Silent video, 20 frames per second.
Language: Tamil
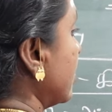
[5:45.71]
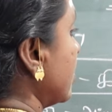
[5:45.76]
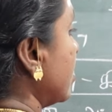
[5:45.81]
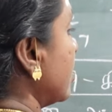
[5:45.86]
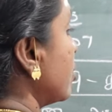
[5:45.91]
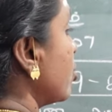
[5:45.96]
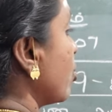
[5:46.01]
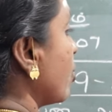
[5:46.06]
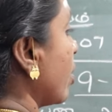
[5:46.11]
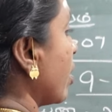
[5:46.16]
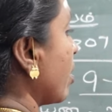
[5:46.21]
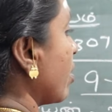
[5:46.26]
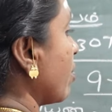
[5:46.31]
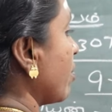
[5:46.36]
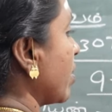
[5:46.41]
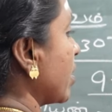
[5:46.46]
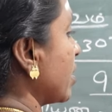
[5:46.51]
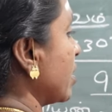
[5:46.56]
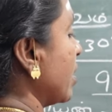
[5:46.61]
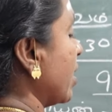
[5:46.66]
சுக்கரனுக்கு
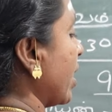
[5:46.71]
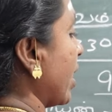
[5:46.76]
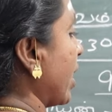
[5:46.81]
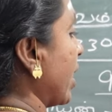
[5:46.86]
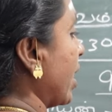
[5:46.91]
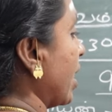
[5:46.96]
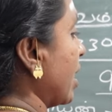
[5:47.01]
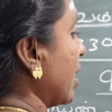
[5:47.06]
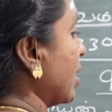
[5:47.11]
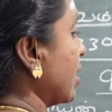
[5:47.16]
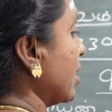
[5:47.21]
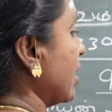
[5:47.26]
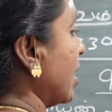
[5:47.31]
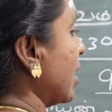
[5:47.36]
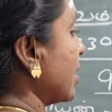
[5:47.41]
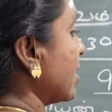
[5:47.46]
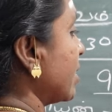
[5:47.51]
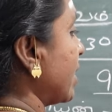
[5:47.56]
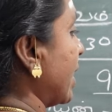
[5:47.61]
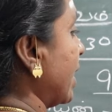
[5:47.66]
மட்டும்தான் நிறையா இருக்கும்
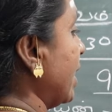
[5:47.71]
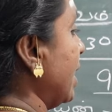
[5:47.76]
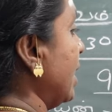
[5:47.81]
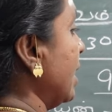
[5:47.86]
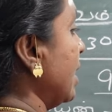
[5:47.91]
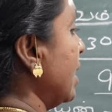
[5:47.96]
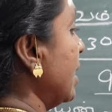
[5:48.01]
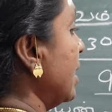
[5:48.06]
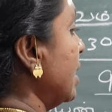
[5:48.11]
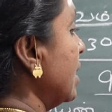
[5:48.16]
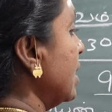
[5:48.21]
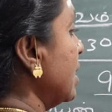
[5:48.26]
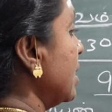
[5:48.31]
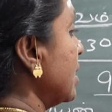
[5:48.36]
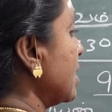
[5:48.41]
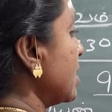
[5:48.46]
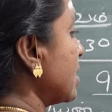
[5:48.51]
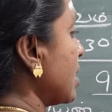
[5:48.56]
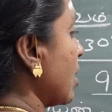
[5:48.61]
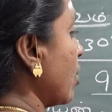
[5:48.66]
அத்தை
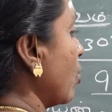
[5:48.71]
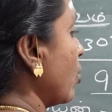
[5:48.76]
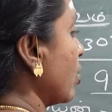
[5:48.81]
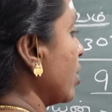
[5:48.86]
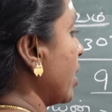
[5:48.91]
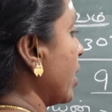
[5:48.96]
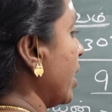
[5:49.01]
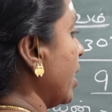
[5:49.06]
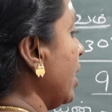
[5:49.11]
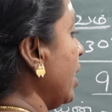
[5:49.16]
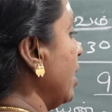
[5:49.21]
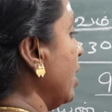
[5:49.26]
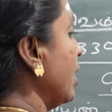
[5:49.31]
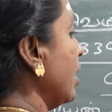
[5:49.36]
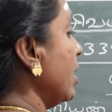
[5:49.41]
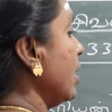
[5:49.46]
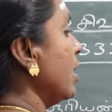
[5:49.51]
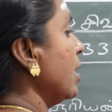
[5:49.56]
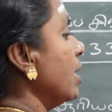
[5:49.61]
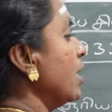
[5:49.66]
சகோதரி
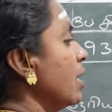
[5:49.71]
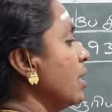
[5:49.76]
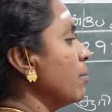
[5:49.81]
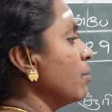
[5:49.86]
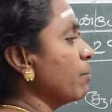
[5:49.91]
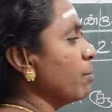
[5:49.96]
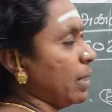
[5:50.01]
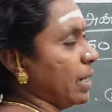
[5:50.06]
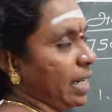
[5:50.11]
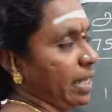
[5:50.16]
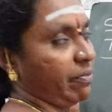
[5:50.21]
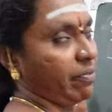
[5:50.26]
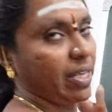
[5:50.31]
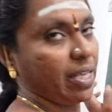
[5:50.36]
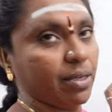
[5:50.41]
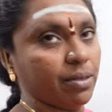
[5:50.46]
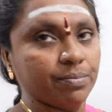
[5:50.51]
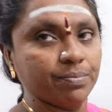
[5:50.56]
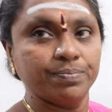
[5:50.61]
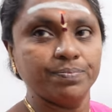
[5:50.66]
மனைவி
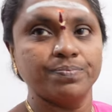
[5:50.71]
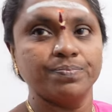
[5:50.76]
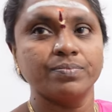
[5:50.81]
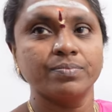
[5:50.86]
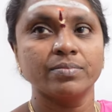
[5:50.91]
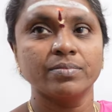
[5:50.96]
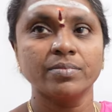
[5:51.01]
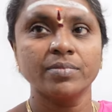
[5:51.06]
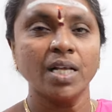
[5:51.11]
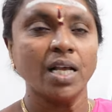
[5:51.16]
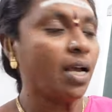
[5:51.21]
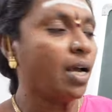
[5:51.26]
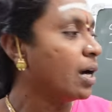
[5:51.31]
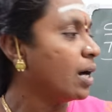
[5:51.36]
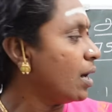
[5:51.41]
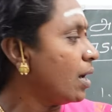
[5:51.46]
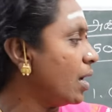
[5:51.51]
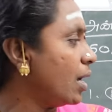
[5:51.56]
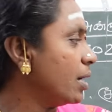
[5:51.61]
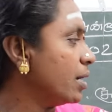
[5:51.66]

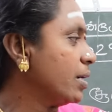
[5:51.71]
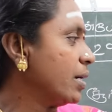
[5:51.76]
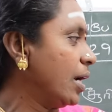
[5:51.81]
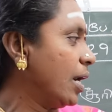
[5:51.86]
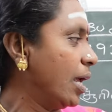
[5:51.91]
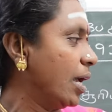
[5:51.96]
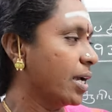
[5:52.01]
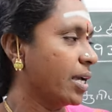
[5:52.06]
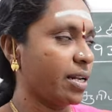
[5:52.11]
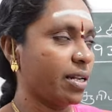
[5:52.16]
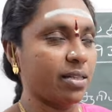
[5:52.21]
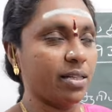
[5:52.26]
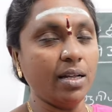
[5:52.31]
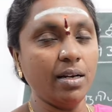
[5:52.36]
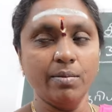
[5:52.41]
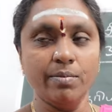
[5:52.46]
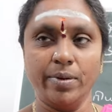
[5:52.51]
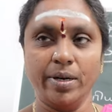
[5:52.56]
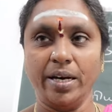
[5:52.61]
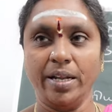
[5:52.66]
ஆண்களாக
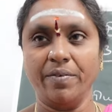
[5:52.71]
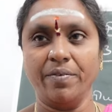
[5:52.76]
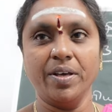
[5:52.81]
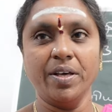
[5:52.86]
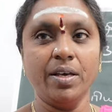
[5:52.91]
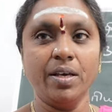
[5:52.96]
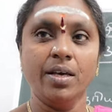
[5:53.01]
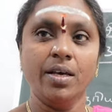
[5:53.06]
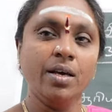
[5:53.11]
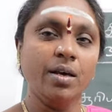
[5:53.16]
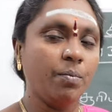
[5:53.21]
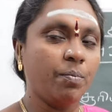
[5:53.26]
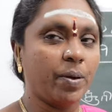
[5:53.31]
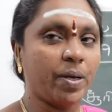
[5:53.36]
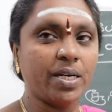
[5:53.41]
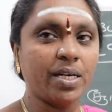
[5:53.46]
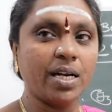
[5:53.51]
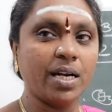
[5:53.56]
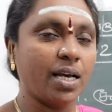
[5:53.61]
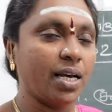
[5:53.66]
இருந்தால் மனைவி
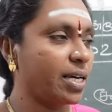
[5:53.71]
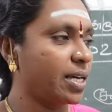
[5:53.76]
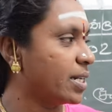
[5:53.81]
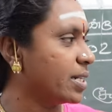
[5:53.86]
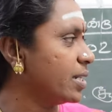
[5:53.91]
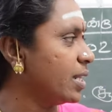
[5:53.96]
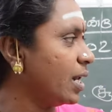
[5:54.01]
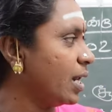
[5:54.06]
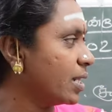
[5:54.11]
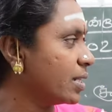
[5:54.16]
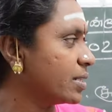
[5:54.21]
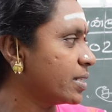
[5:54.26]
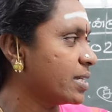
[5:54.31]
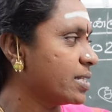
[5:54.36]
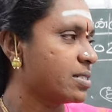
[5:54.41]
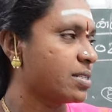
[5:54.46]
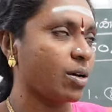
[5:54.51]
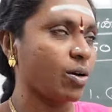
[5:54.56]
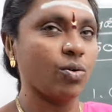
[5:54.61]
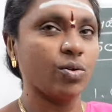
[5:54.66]
பெண்களாக இருந்தால் அத்தை
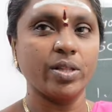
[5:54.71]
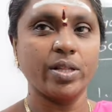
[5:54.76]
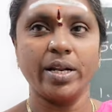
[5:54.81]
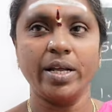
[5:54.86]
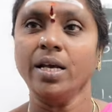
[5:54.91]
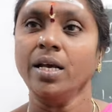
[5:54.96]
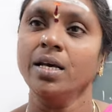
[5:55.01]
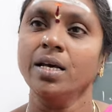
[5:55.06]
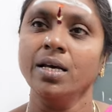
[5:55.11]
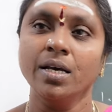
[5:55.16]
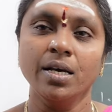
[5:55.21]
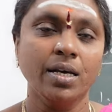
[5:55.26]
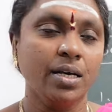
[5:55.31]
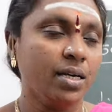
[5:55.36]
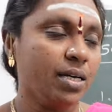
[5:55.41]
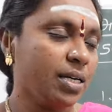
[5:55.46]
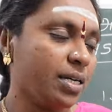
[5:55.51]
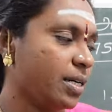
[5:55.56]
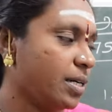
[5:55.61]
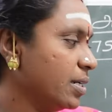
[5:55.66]
சகோதரி
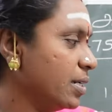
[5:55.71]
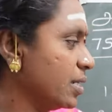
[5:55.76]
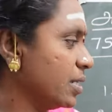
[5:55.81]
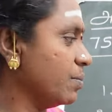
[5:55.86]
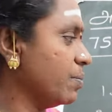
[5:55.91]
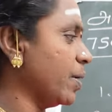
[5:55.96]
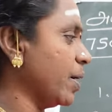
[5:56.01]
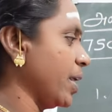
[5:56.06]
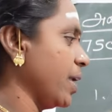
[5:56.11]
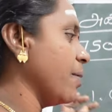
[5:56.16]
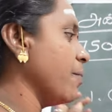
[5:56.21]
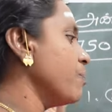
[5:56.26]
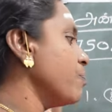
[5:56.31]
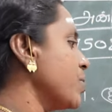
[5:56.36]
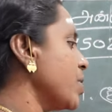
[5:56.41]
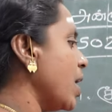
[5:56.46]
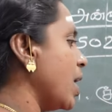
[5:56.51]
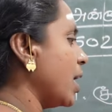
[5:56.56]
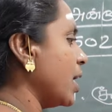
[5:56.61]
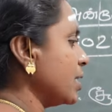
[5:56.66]
இது மாதிரி
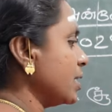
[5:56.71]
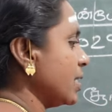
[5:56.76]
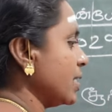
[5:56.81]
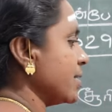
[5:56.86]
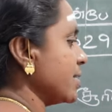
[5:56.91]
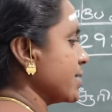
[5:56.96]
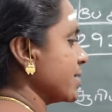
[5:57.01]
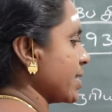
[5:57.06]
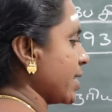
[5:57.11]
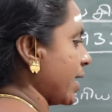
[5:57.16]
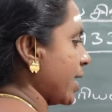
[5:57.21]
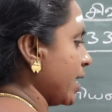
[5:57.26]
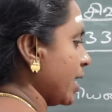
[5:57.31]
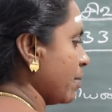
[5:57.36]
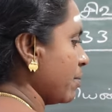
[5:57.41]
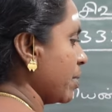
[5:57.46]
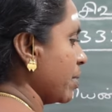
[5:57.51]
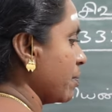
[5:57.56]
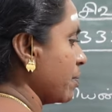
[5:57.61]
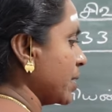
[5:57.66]
அடுத்தது சனி
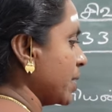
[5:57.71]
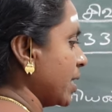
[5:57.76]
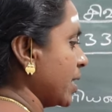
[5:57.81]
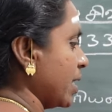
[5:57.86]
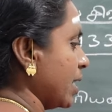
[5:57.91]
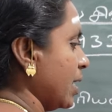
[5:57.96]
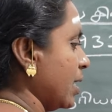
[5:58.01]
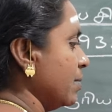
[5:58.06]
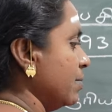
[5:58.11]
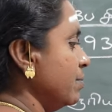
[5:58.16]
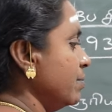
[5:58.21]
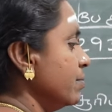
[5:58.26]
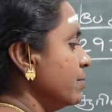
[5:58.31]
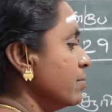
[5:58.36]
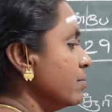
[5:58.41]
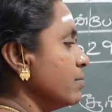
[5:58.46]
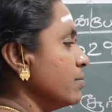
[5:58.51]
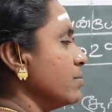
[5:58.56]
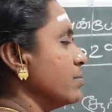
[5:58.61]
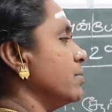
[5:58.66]
அப்படின்னு பார்த்தீங்கன்னா
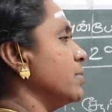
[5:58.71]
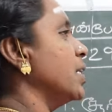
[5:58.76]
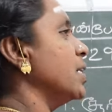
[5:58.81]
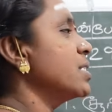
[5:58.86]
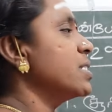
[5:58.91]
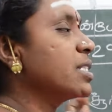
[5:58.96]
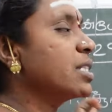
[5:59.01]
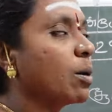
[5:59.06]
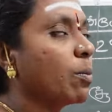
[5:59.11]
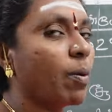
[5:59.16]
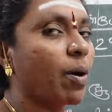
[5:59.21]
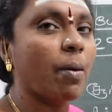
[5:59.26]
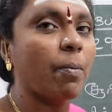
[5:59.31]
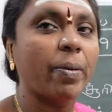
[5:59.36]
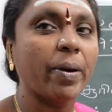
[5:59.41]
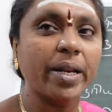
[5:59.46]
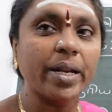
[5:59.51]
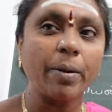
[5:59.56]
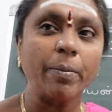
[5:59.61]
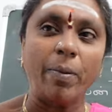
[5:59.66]
இந்த சித்தப்பா
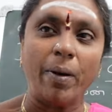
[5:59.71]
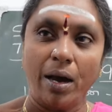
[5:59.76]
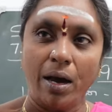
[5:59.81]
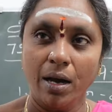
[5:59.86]
பெரியப்பா